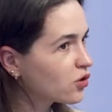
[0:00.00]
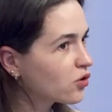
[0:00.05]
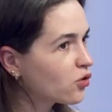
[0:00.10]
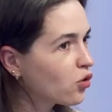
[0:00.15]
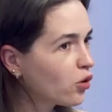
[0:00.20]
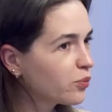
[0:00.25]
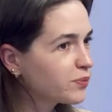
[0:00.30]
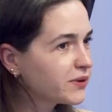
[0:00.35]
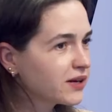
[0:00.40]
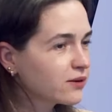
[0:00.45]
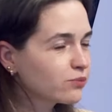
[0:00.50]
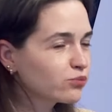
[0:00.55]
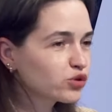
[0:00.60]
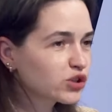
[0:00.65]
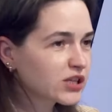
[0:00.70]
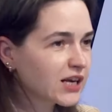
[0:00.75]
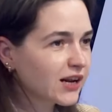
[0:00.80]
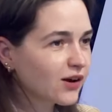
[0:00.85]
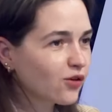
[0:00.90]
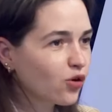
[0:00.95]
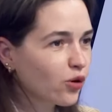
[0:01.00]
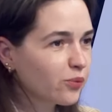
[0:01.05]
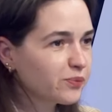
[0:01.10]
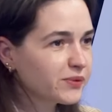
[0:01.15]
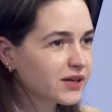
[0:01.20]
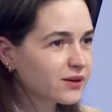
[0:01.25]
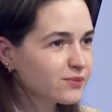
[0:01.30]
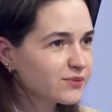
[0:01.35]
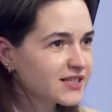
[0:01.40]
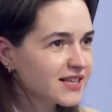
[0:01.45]
Koplar COP, yaşanıyor. Bu sene COP
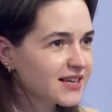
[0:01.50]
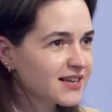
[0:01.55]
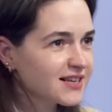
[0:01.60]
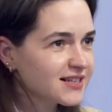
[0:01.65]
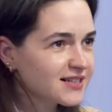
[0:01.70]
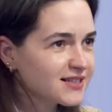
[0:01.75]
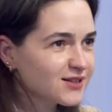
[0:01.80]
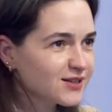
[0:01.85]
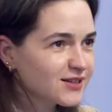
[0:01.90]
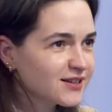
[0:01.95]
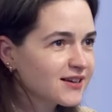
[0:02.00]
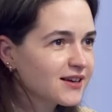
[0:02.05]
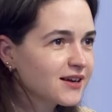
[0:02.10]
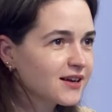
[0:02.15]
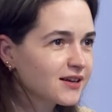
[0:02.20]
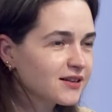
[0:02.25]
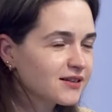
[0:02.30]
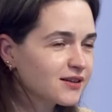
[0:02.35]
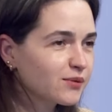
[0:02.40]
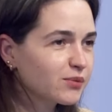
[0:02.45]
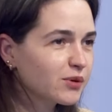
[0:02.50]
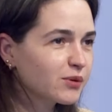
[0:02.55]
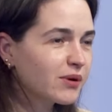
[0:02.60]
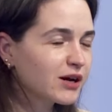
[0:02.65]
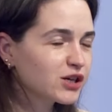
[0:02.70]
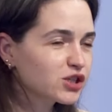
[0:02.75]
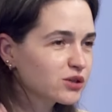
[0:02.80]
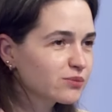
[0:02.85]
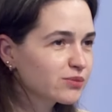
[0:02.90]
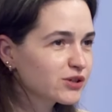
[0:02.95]
28. Evet. Tabii
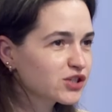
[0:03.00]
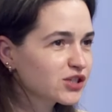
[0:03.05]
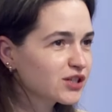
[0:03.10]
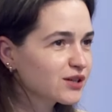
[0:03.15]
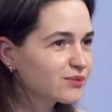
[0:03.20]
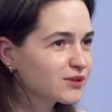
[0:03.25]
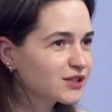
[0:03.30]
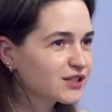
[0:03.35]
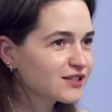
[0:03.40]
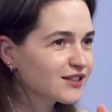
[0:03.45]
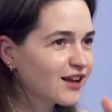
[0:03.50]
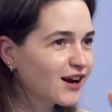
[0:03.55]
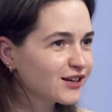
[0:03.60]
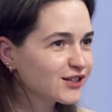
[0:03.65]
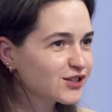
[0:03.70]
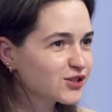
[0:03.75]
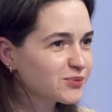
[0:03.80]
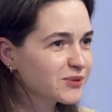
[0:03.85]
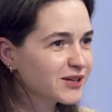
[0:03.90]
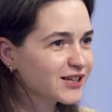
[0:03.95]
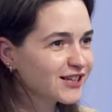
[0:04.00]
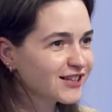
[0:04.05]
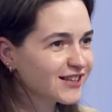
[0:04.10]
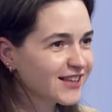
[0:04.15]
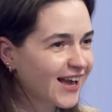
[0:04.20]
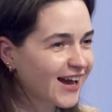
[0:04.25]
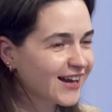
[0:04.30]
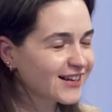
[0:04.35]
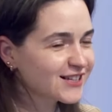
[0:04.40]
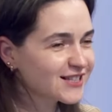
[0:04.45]
başlı başına bir tartışmanın
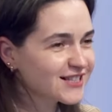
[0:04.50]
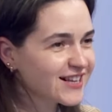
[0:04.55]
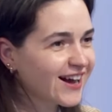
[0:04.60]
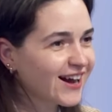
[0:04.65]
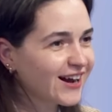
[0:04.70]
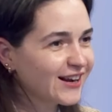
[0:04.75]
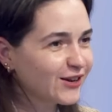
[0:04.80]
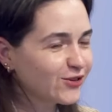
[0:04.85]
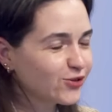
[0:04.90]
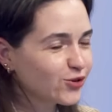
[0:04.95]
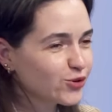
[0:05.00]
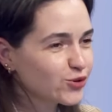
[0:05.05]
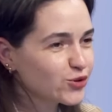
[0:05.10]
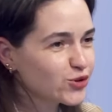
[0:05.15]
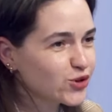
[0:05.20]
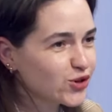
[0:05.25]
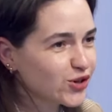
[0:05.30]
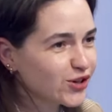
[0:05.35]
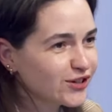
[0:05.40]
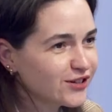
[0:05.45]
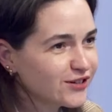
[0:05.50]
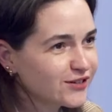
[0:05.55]
kendisi haline dönüşüyor.